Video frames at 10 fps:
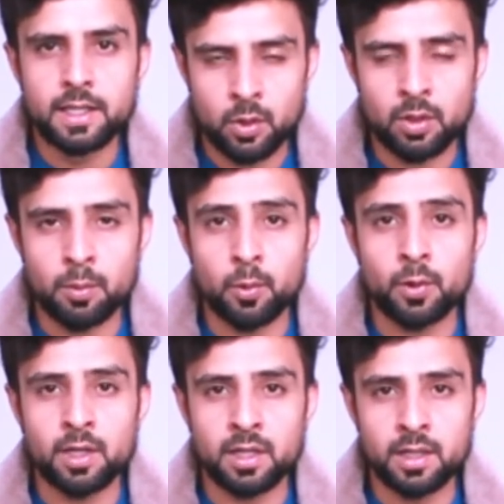या उनका
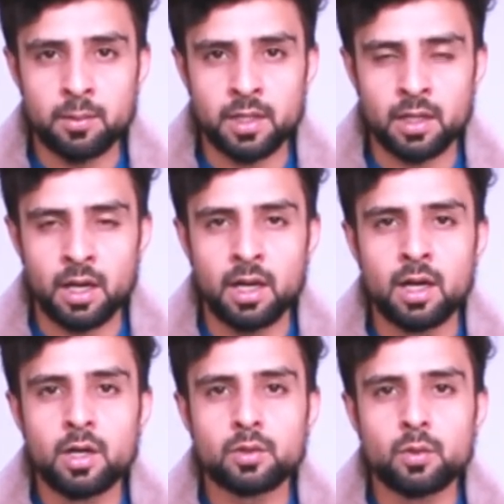प्रोडक्ट नहीं बिक रहा
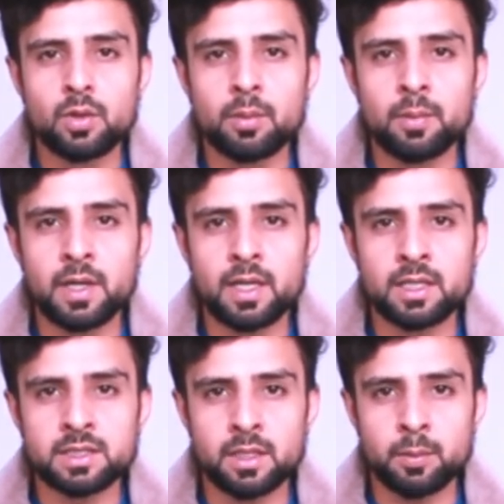तो कंपनी
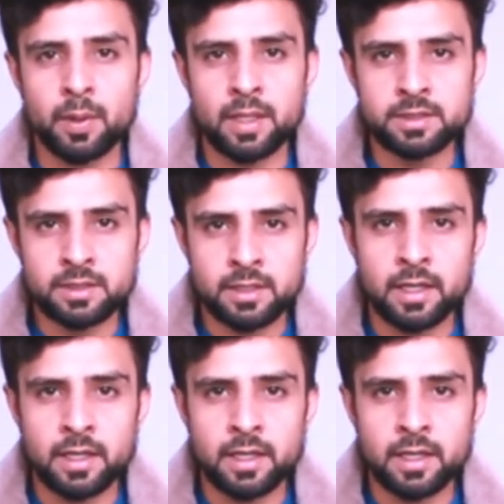का शेयर प्राइस